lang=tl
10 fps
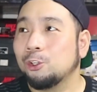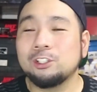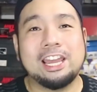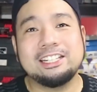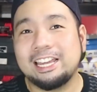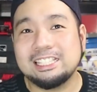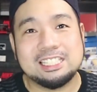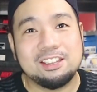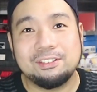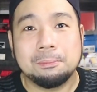Yung
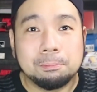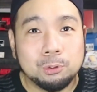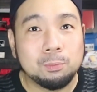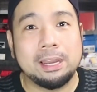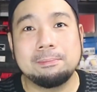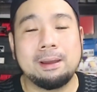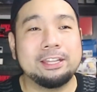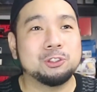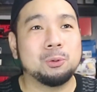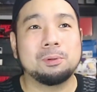997 blew my
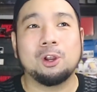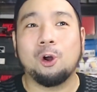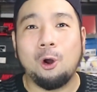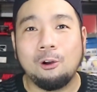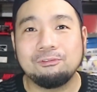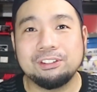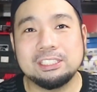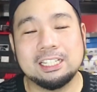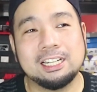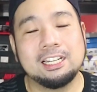mind. Sobrang comfy
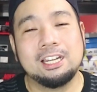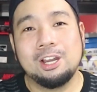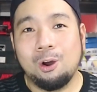niya.